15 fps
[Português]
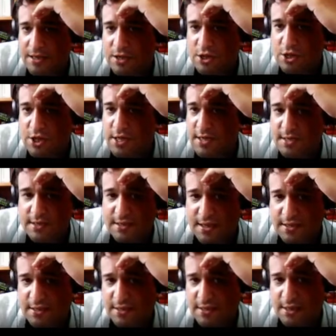x,
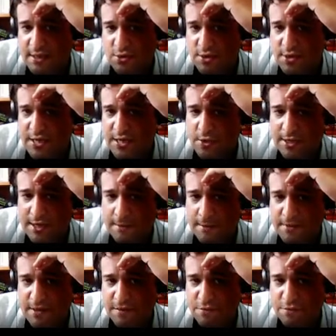nesse trecho de zero até π a